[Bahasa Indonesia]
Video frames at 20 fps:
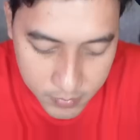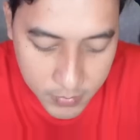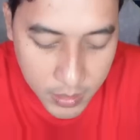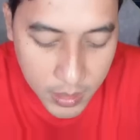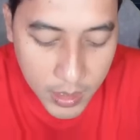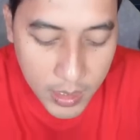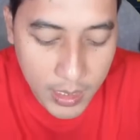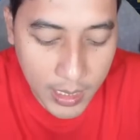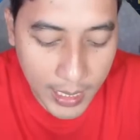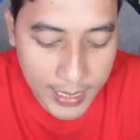Bu,
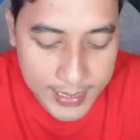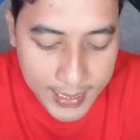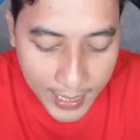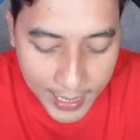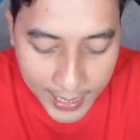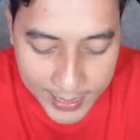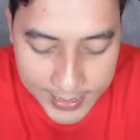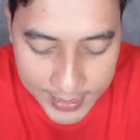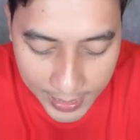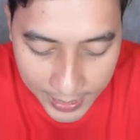ada
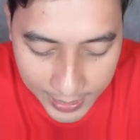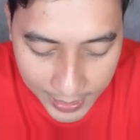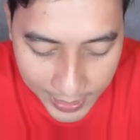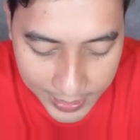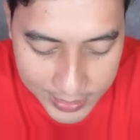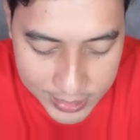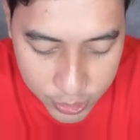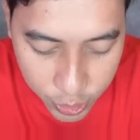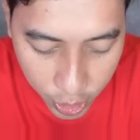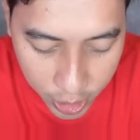Kadia
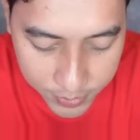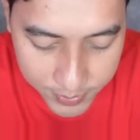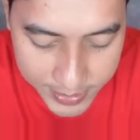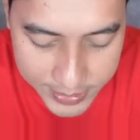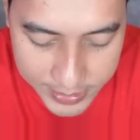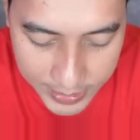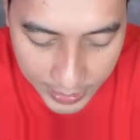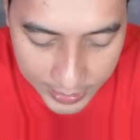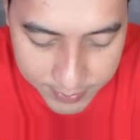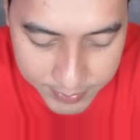lagi coy.
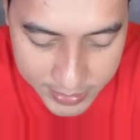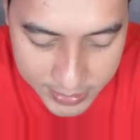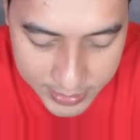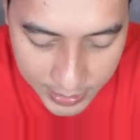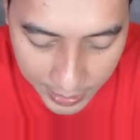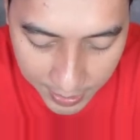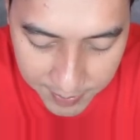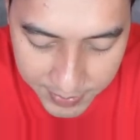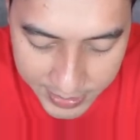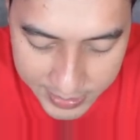Bisa,
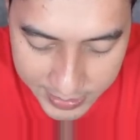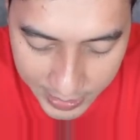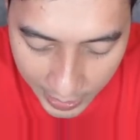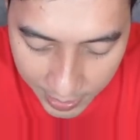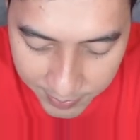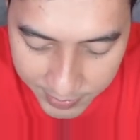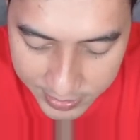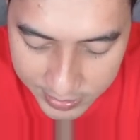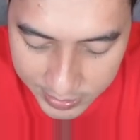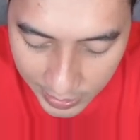bisa,
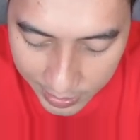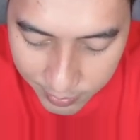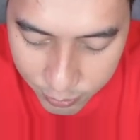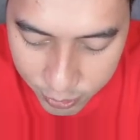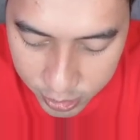bisa, bisa.